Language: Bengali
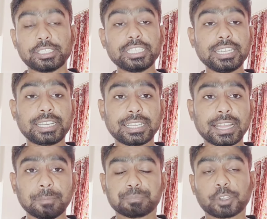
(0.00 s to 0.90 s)
যিনি
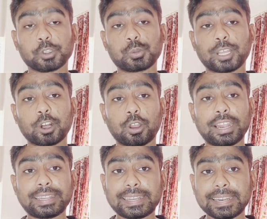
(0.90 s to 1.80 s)
কিনা
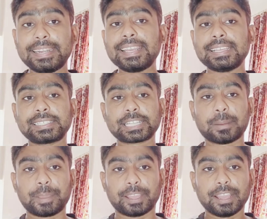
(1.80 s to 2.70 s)
ইস্টবেঙ্গলের টিডি
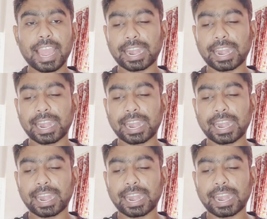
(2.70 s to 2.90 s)
হিসাবে